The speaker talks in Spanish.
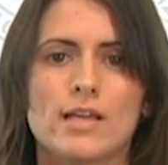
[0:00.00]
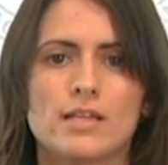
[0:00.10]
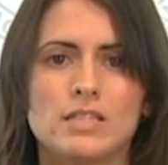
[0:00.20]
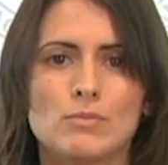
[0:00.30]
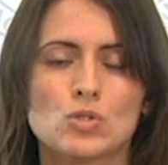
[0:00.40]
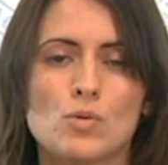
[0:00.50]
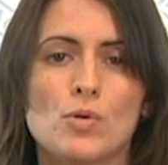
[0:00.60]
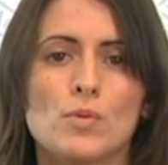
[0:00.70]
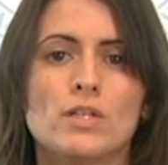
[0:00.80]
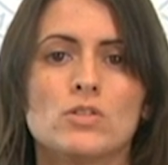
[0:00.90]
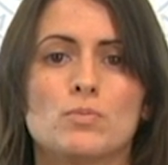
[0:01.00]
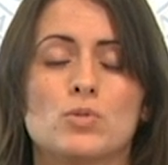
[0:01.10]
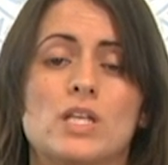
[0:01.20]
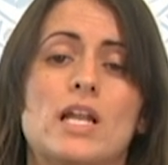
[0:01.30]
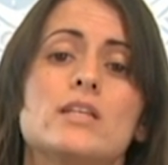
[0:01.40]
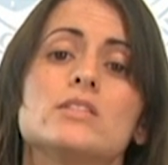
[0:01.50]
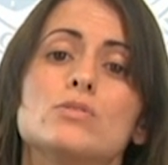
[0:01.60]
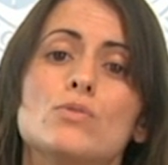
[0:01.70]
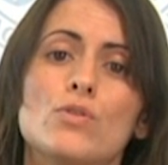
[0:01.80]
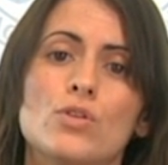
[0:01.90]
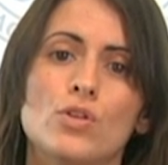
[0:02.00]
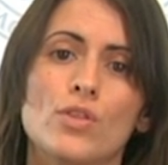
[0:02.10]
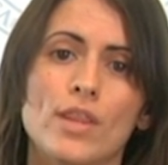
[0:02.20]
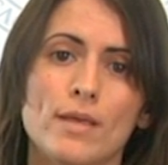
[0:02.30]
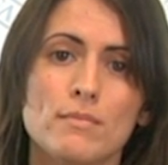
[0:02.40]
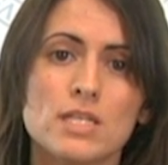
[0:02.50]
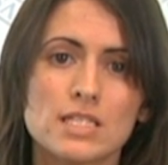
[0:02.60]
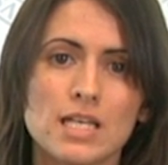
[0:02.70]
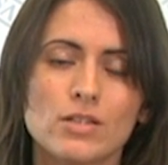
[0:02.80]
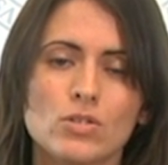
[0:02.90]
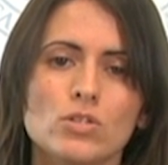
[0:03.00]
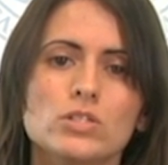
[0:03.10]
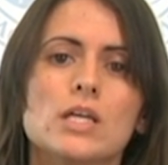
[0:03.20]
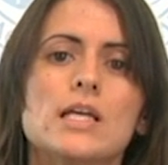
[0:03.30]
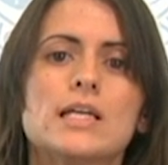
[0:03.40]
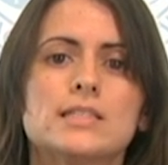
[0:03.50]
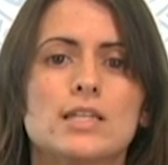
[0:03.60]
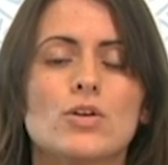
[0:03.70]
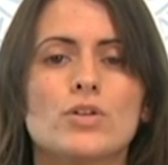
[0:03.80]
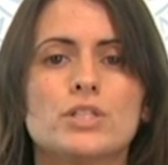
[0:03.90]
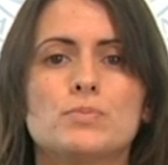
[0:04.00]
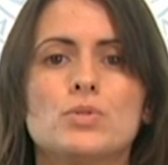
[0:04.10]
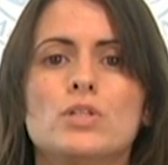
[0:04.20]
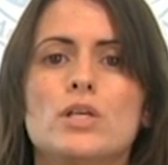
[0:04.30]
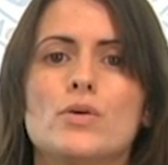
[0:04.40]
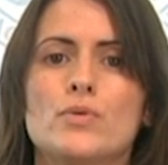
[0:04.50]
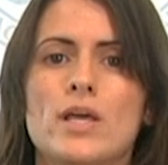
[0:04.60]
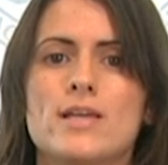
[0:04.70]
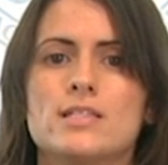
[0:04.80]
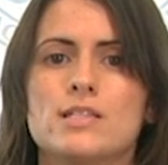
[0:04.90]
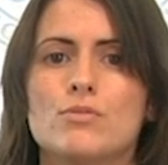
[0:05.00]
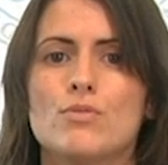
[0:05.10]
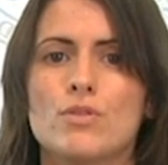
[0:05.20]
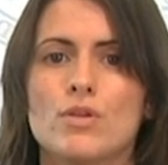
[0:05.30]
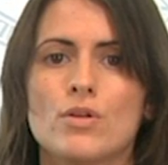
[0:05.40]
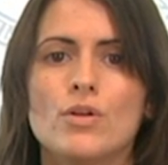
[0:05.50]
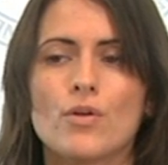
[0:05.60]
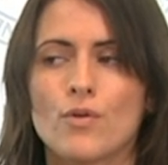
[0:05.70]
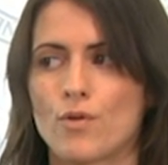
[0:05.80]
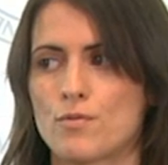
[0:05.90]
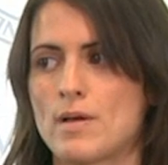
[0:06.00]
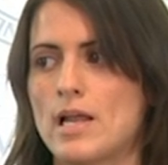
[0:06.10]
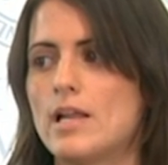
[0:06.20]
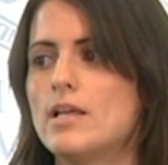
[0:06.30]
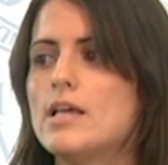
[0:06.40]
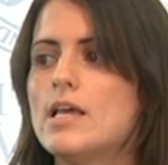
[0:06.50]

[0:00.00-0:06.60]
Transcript: ¿Qué estamos comprobando? Pues que la distribución de mis datos se corresponde con una distribución normal.